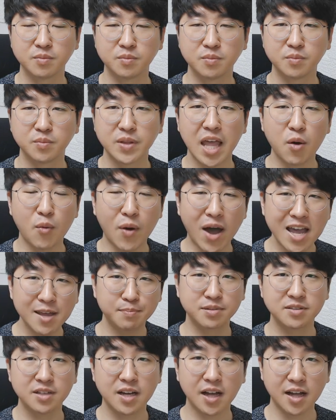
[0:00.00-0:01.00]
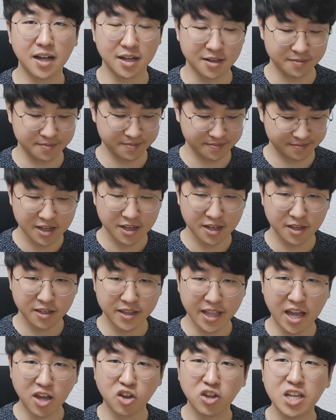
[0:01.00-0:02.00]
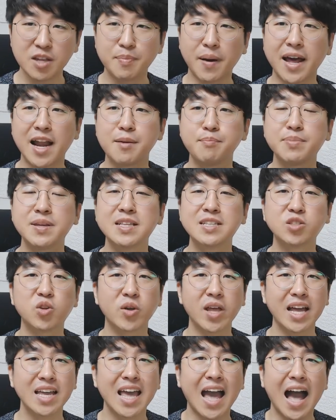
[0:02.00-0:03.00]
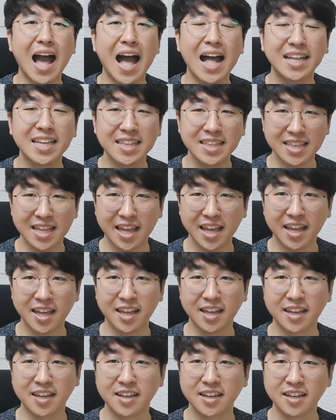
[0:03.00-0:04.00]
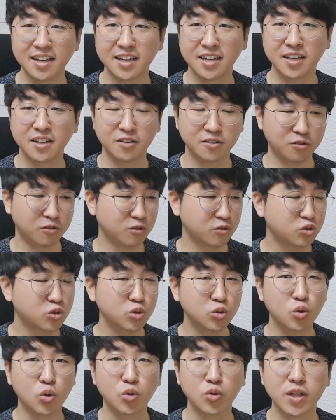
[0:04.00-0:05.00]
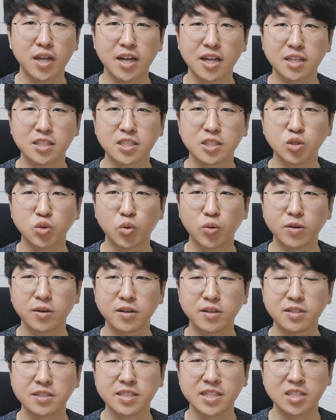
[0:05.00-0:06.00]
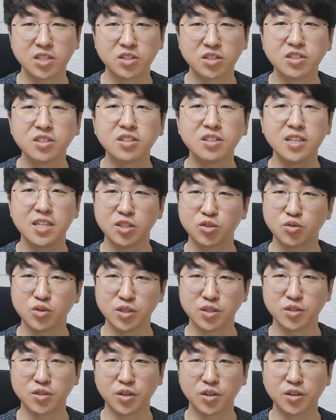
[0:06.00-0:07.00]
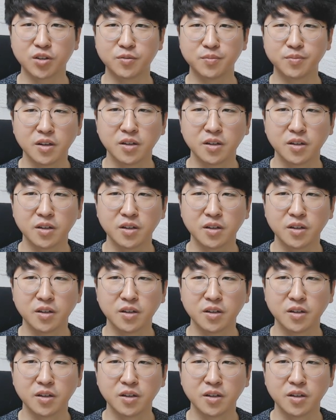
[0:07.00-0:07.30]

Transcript: 내 와이프가 당연히 바람 피는 성향이 아닌데 어, 술토나 진토에 의해서 흔들릴 수 있어요.